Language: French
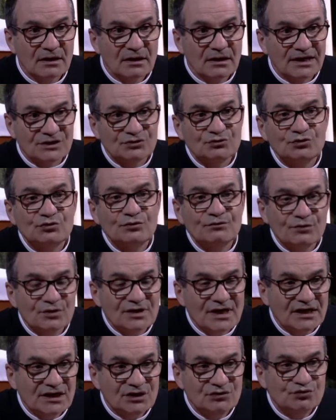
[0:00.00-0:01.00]
Est-ce que tu veux y
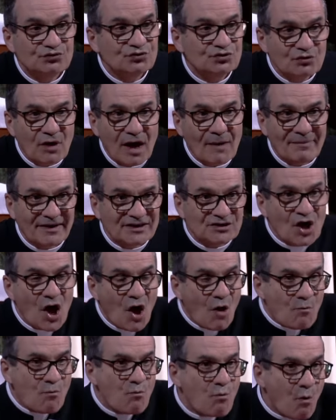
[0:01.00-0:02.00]
aller toujours à partir
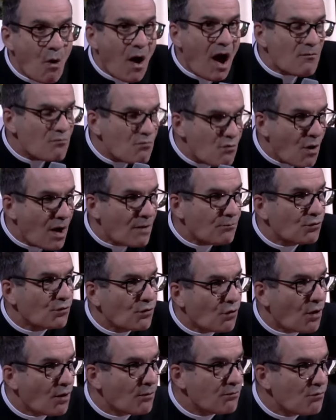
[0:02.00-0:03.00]
Moi, moi, mon
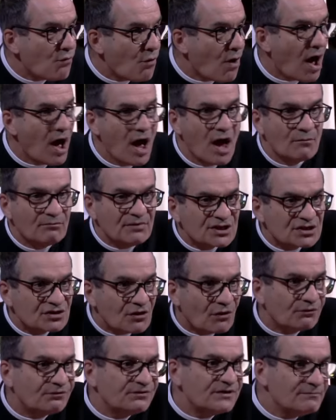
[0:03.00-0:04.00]
grand moi, mes
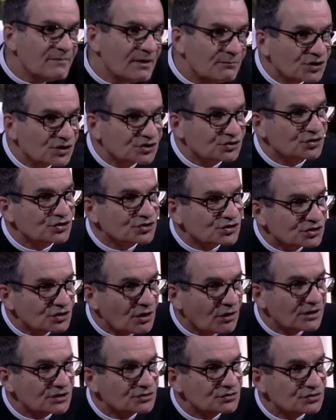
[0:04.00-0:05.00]
envies, mais moi ce que je
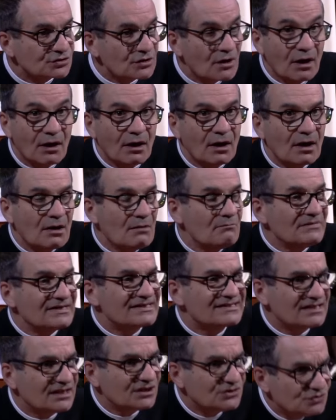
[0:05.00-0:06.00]
sens, est-ce que Mais
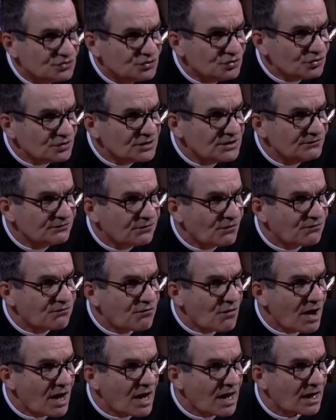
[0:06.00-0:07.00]
c'est Dieu qu'il faut
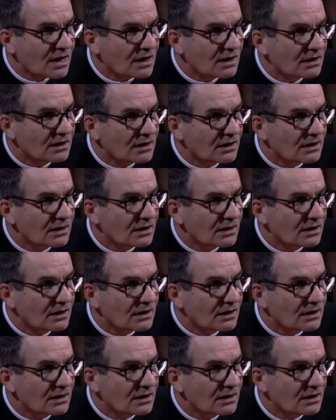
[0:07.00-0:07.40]
voir.